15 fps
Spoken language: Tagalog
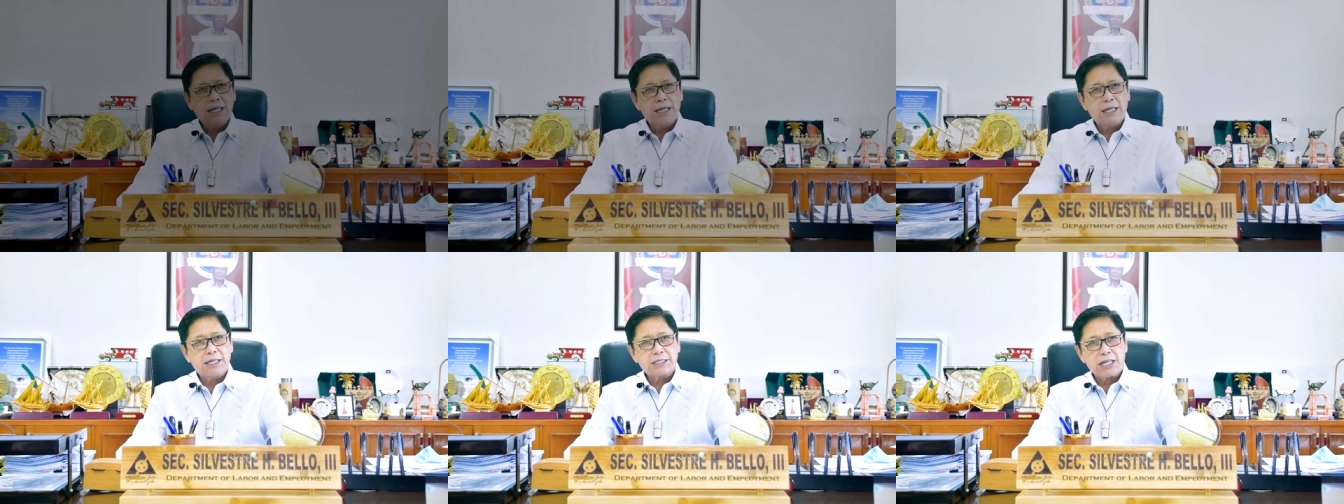
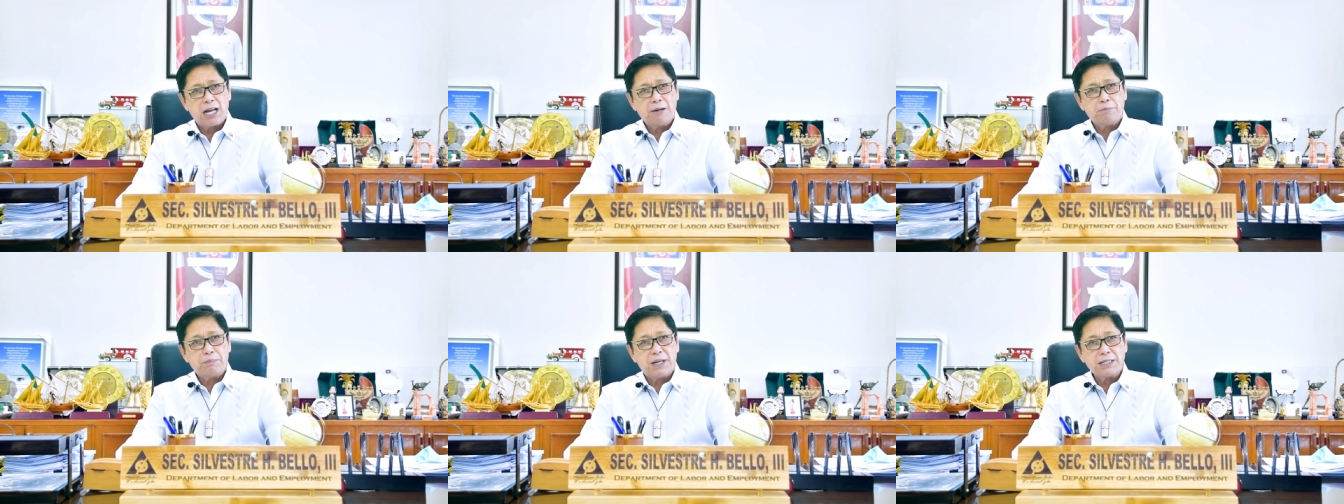
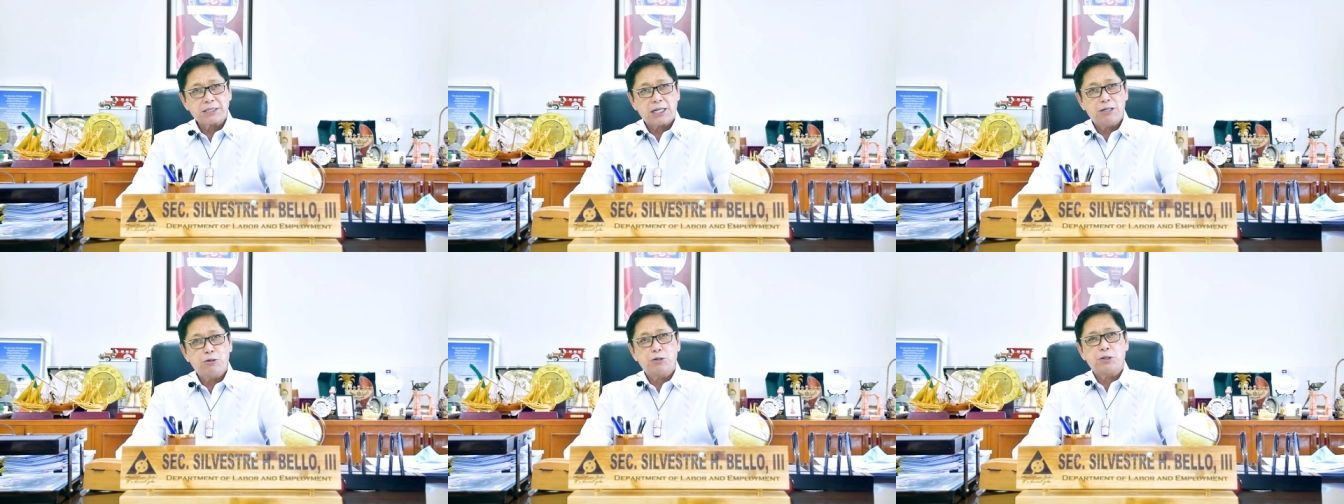Isang
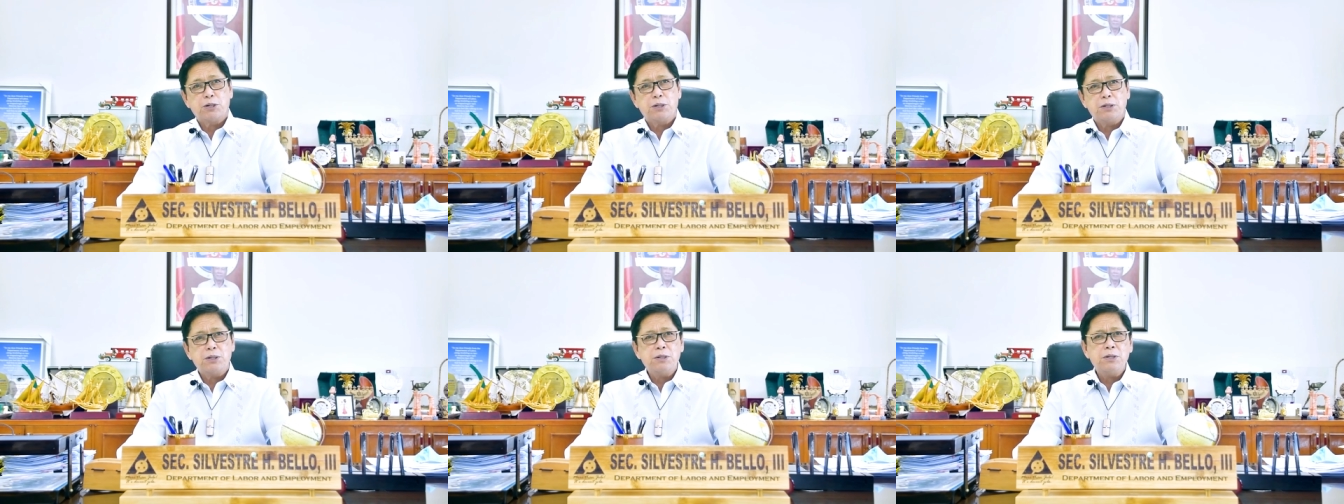
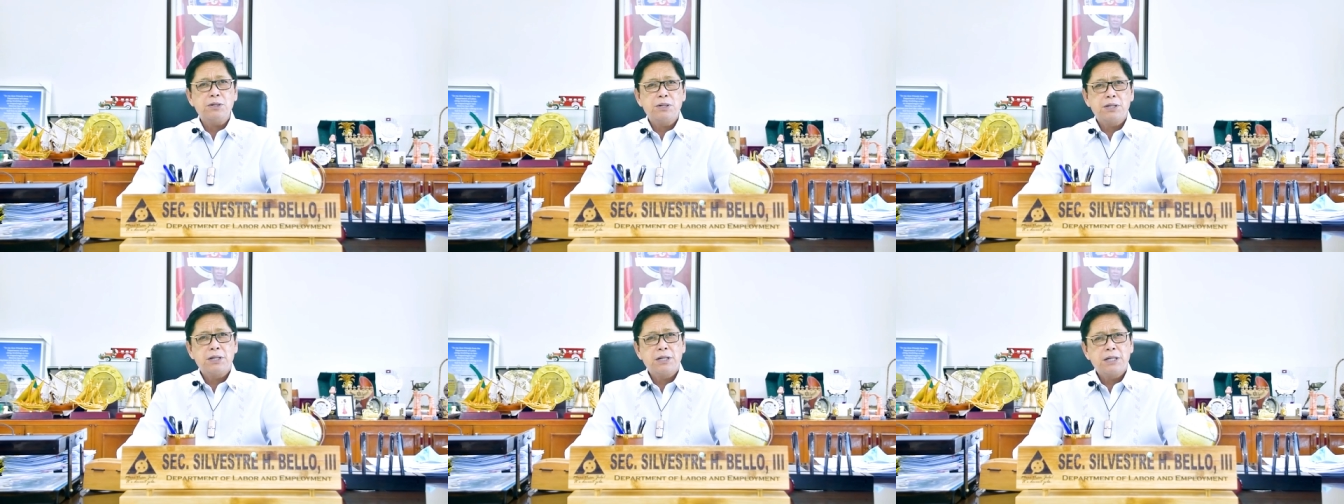pagsaludo
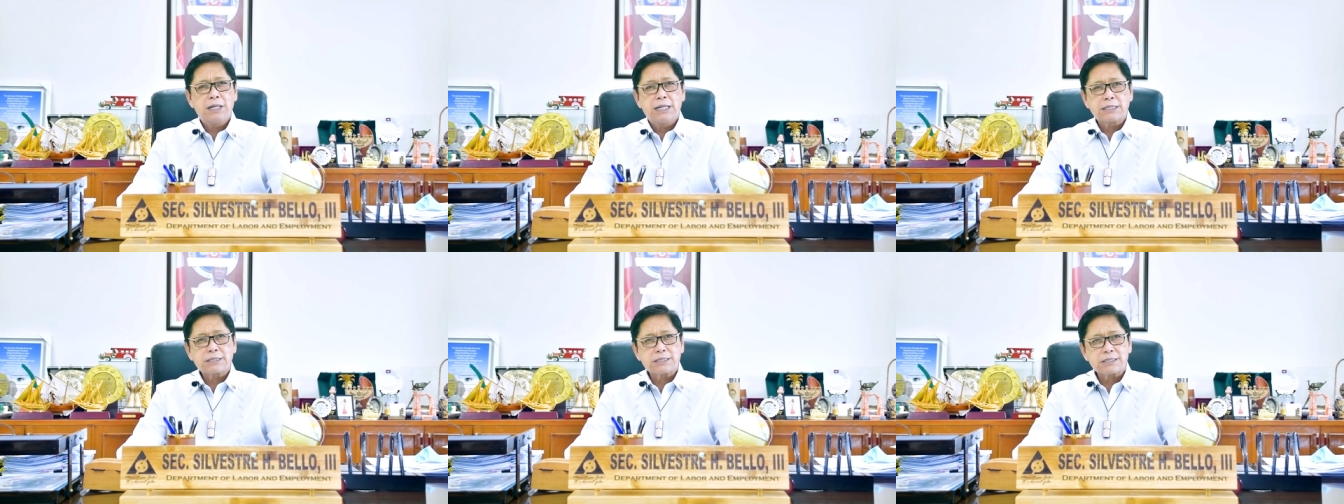
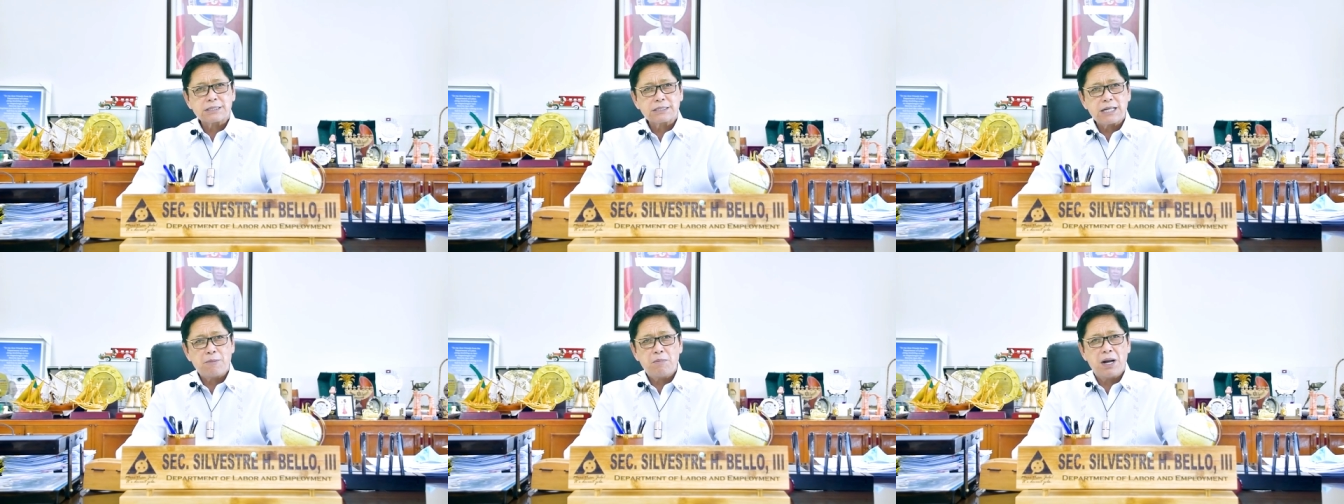
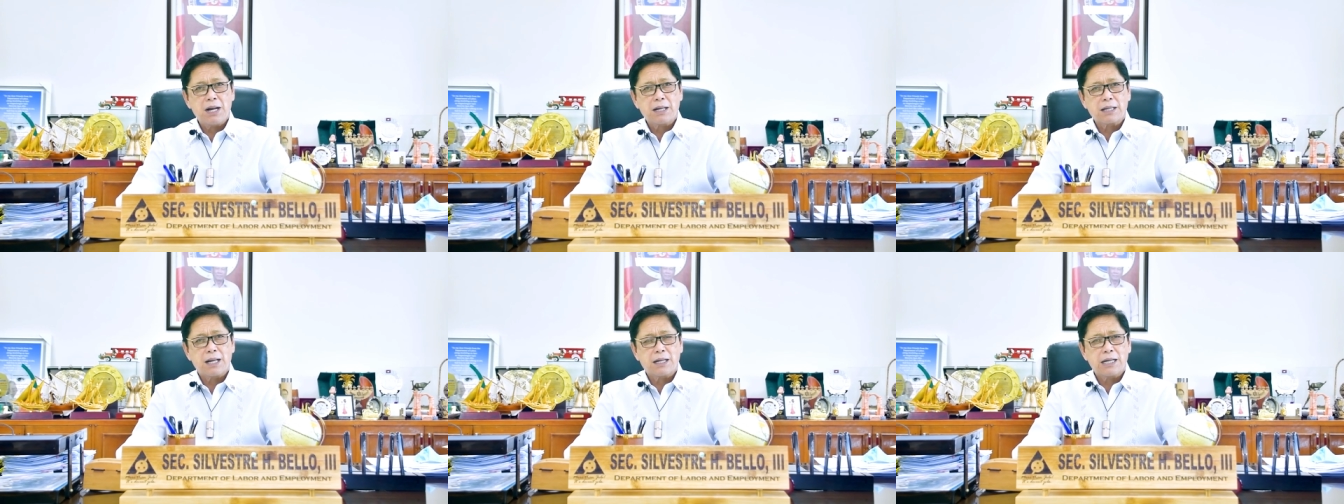sa
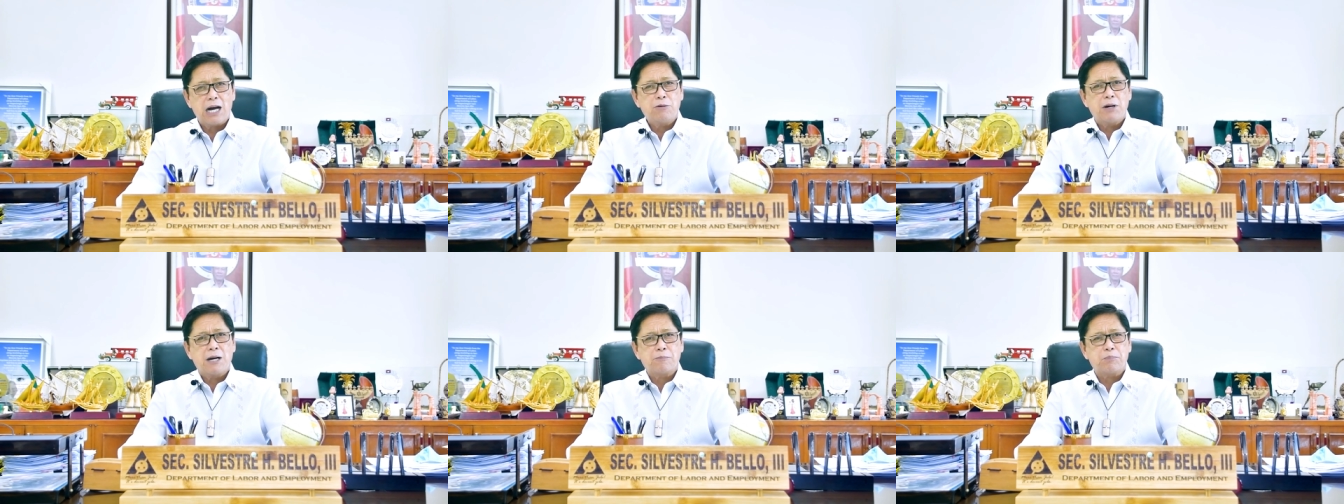
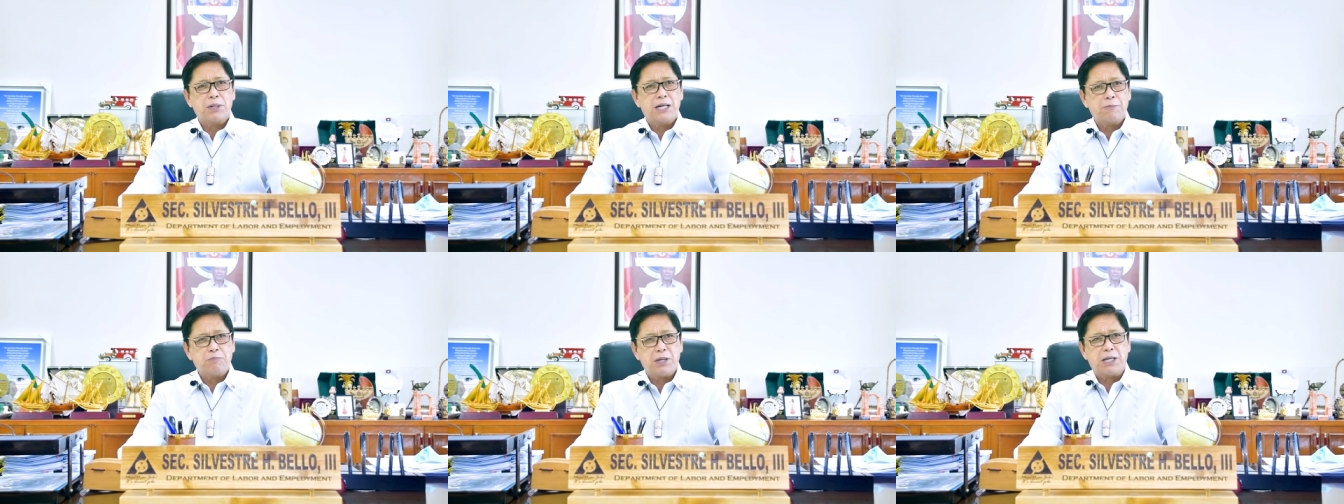manggagawang
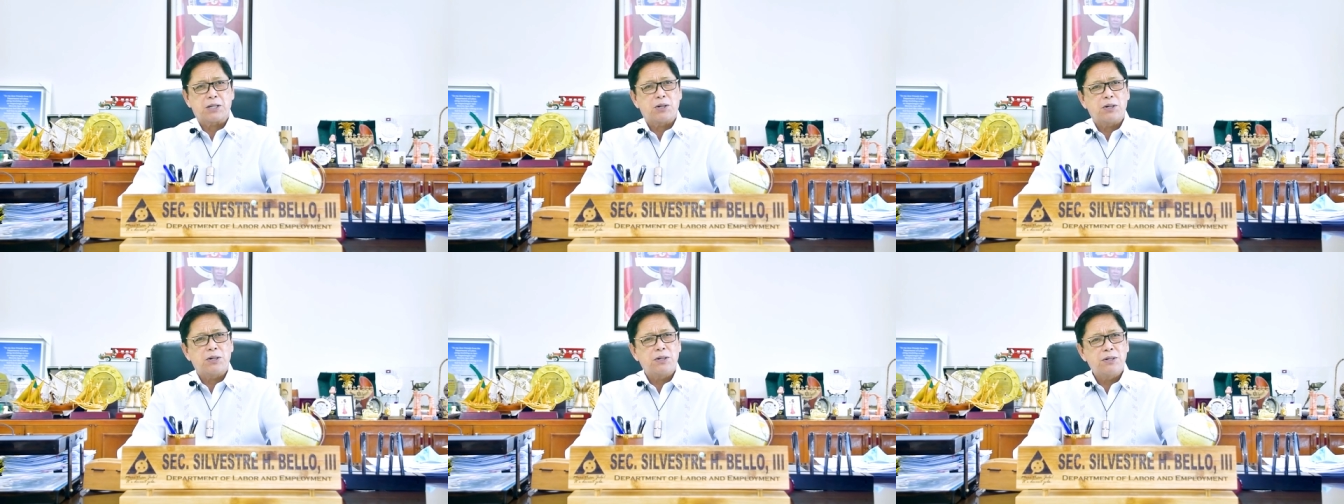
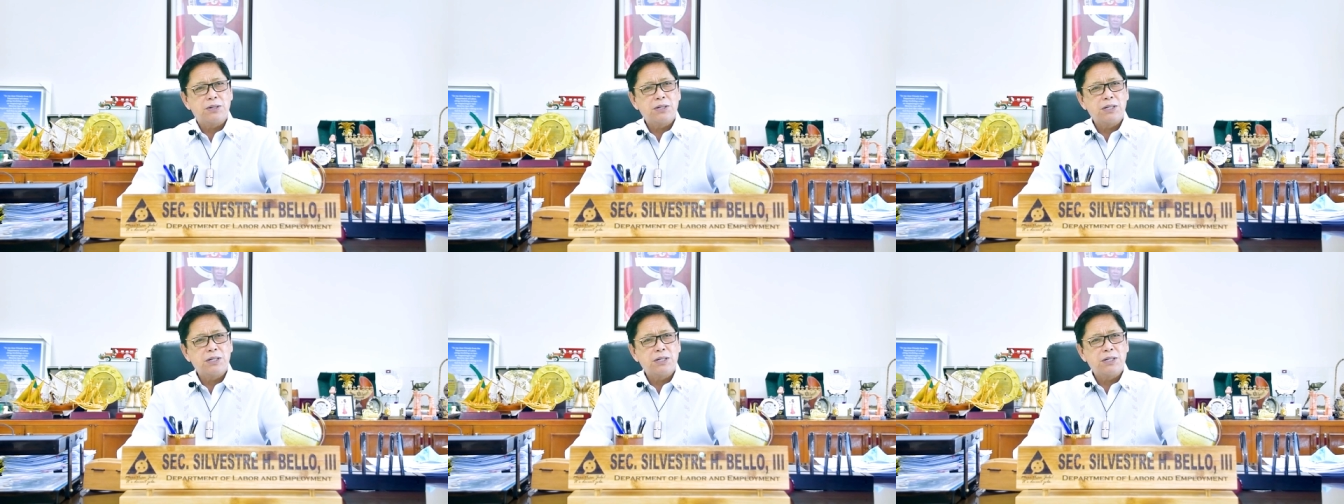Pilipino